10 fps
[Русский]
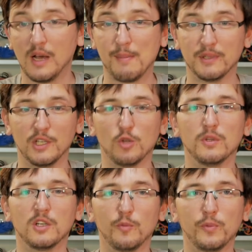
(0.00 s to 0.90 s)
а моделей у
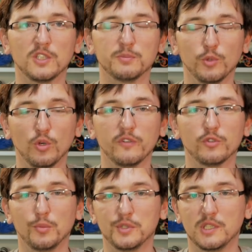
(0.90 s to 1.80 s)
меня накопилось много, в
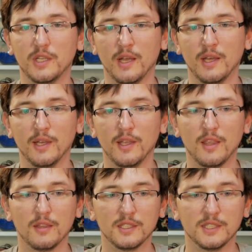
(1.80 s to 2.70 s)
том числе
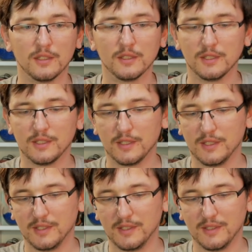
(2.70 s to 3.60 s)
недоделанных,
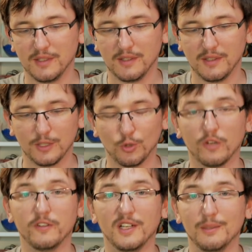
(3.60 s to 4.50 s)
и
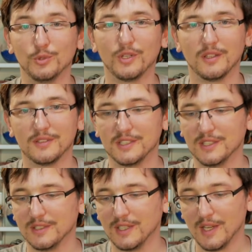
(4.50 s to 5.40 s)
которые вряд ли будут когда-то
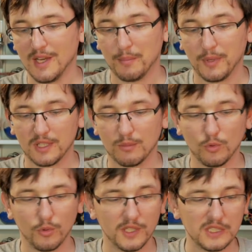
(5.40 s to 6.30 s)
доделаны.
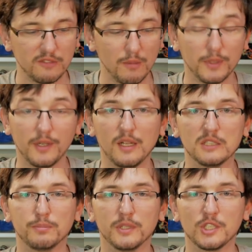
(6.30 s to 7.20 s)
Поэтому, если вам понравилось,
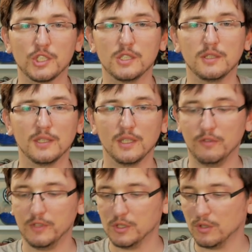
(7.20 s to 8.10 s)
поддержите данное
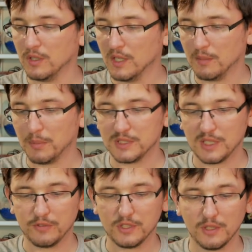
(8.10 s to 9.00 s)
видео, поставьте